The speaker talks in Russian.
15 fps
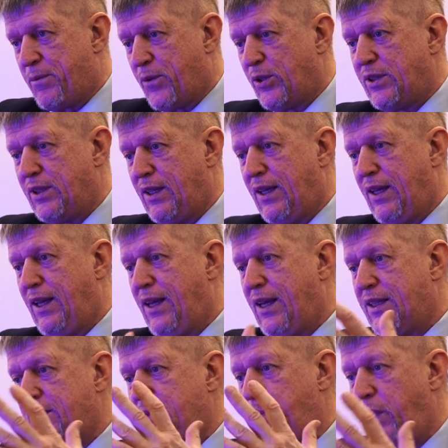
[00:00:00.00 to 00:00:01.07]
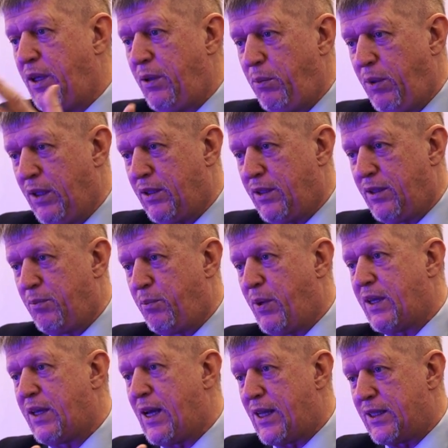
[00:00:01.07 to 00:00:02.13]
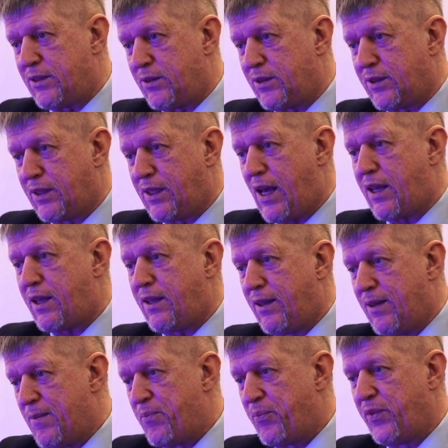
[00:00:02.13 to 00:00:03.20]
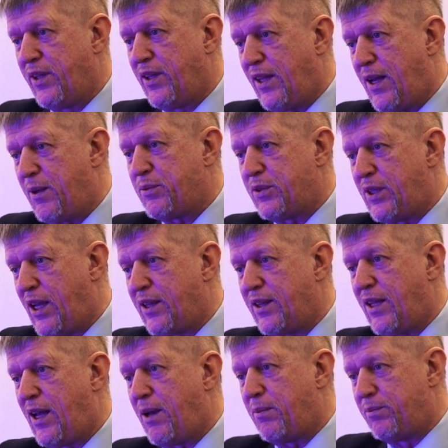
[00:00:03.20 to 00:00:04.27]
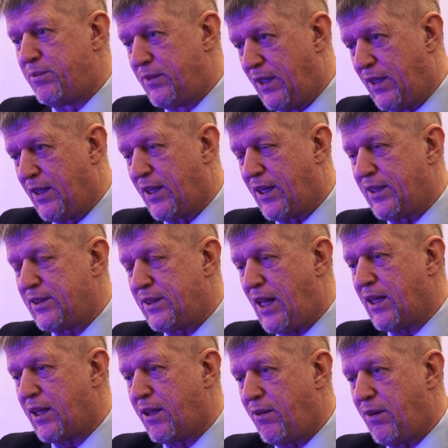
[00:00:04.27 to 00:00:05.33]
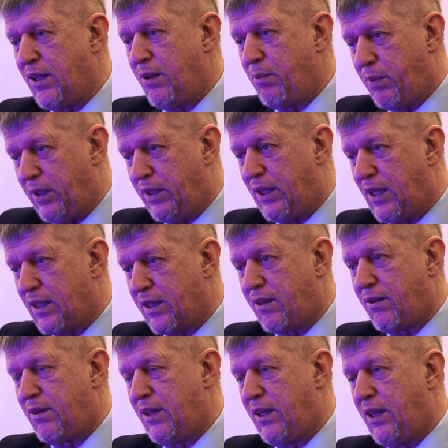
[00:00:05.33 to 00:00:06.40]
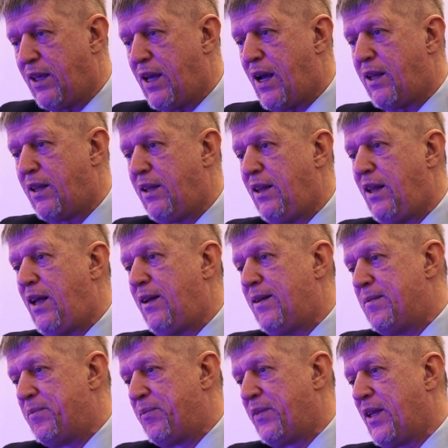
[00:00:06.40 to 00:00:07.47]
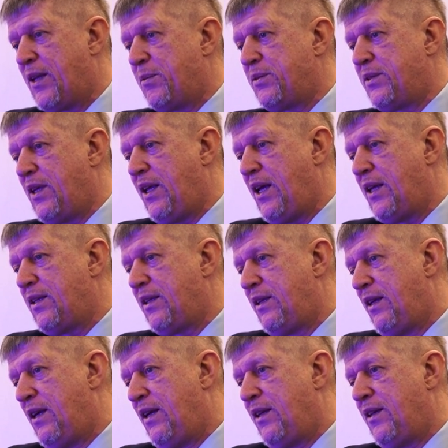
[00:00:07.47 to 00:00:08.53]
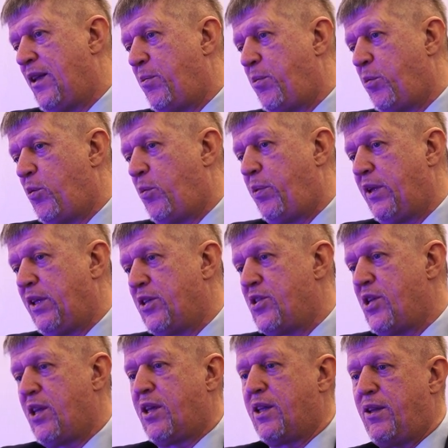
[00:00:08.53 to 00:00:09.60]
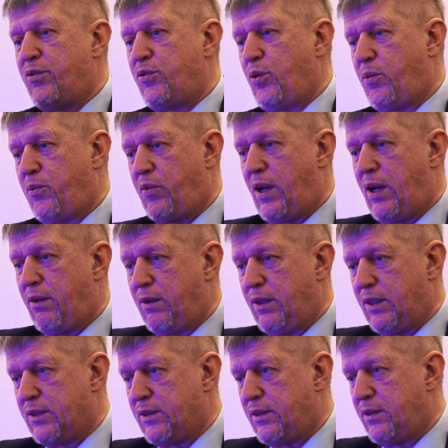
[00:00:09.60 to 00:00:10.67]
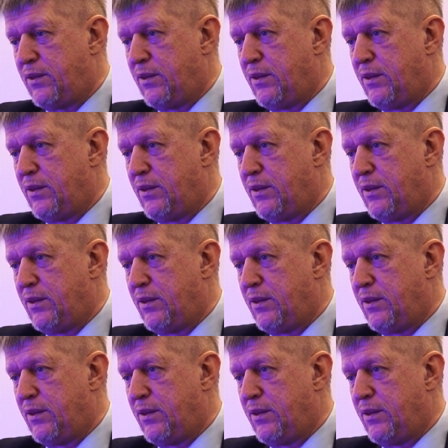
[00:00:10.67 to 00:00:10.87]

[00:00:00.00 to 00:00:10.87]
То есть эксперимент показывает, как дела обстоят на расталкивании, приталкивании, и как дела обстоят на прямом протяжении, когда все обваливается.